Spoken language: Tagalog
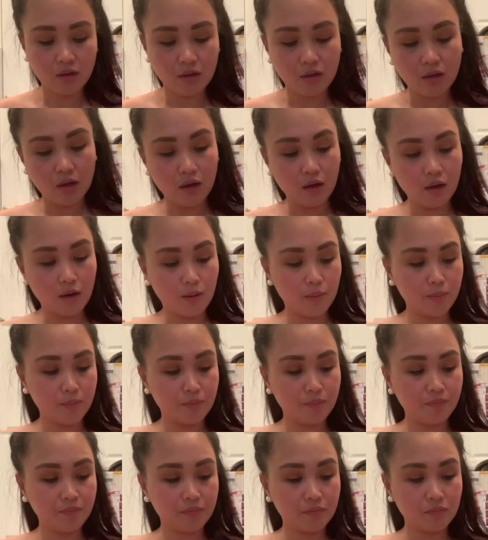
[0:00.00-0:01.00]

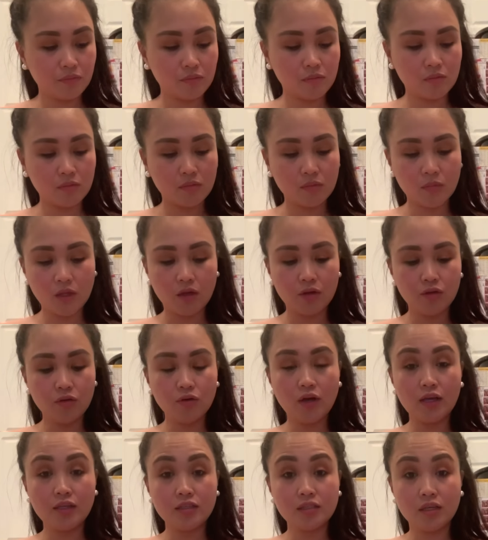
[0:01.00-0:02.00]
um,
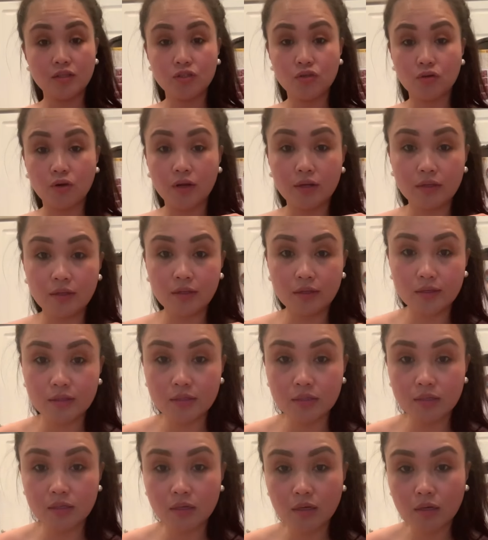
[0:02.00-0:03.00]
you guys can try
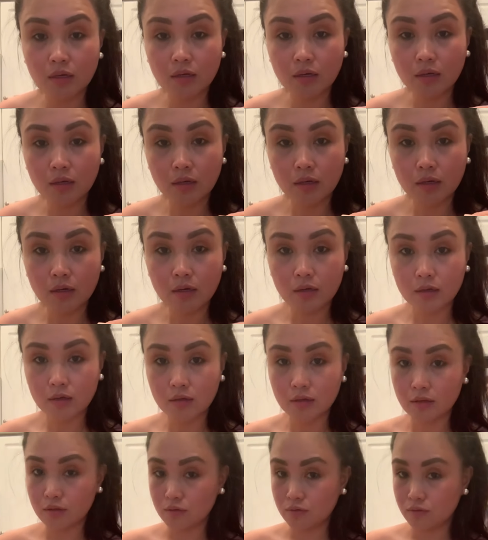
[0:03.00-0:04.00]
this
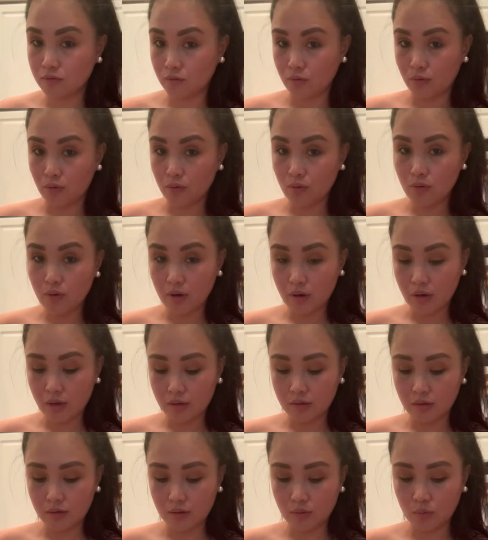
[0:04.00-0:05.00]
too.
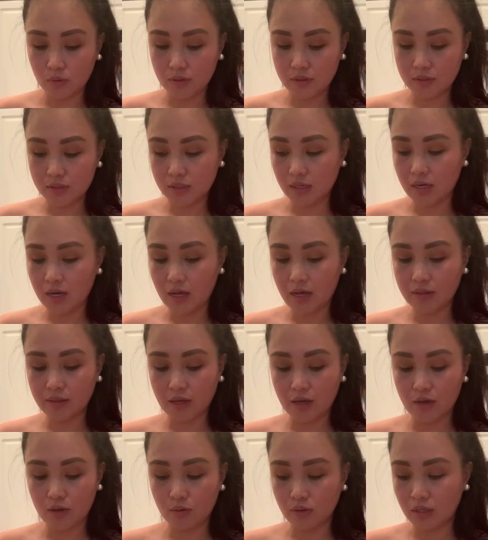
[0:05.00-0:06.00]
And then we'll see lahat
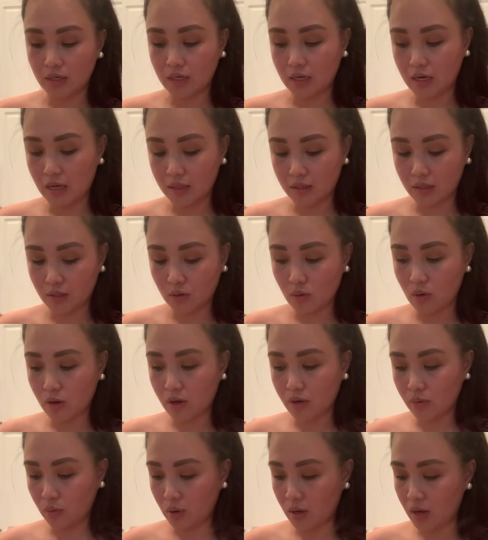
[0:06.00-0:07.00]
tayo. Tingnan natin kung
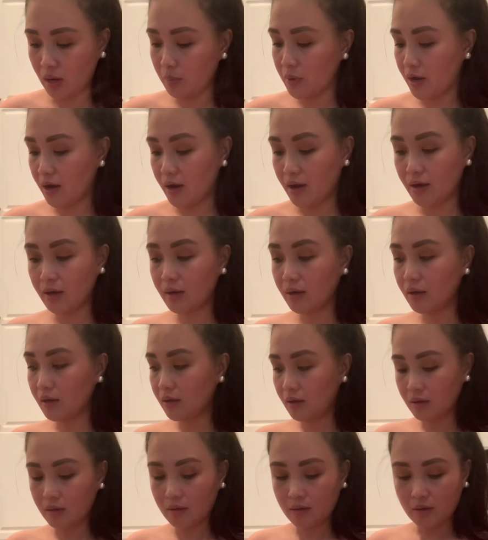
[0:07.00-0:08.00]
ano nga ba ang
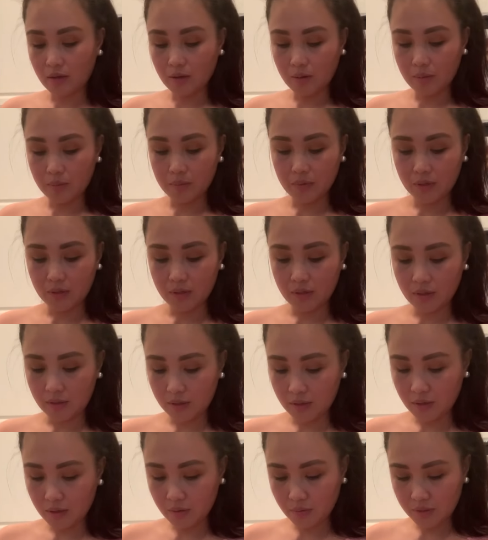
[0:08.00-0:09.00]

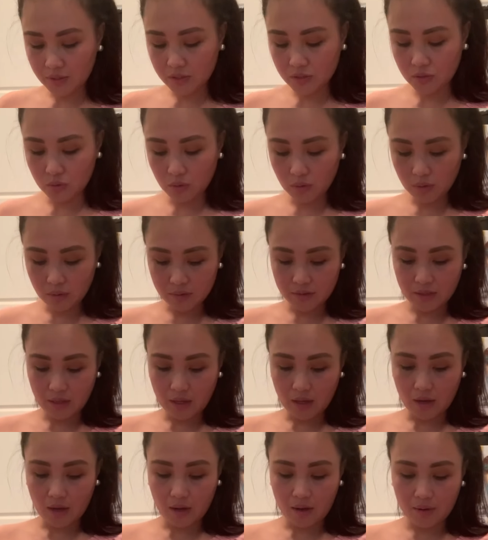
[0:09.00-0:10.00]
magiging
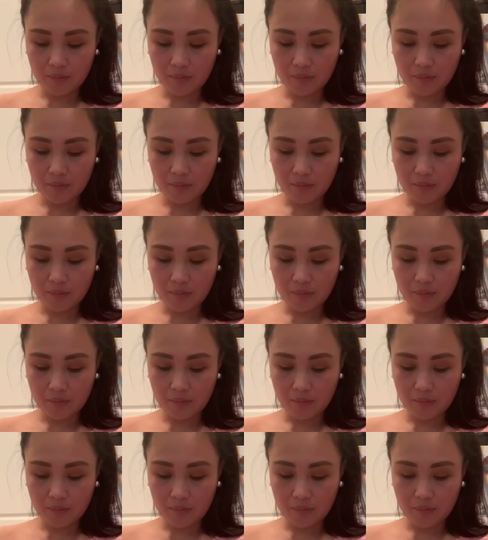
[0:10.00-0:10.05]
resulta.